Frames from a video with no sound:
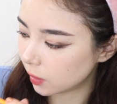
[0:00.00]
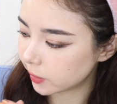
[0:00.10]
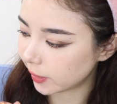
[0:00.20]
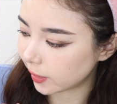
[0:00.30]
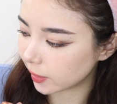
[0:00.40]

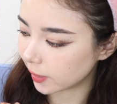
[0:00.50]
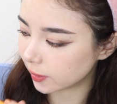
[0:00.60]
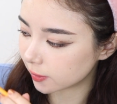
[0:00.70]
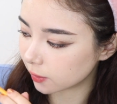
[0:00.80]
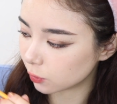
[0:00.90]
这两个
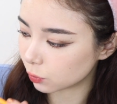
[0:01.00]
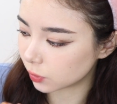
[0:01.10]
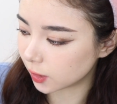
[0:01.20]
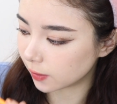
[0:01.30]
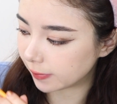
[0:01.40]
颜色的组
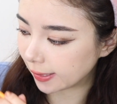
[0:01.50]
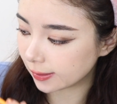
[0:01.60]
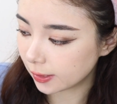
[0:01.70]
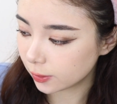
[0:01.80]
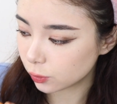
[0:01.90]
合吧，
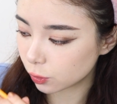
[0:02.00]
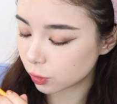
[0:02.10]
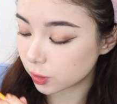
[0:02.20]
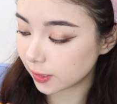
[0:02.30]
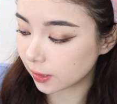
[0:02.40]
就是
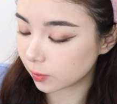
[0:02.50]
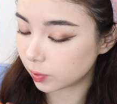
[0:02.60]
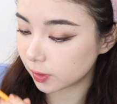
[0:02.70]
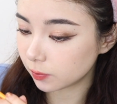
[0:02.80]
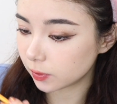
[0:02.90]
这两个布
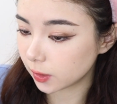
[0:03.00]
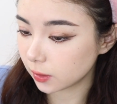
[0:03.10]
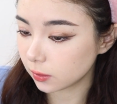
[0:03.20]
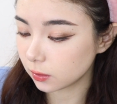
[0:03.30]
灵布灵。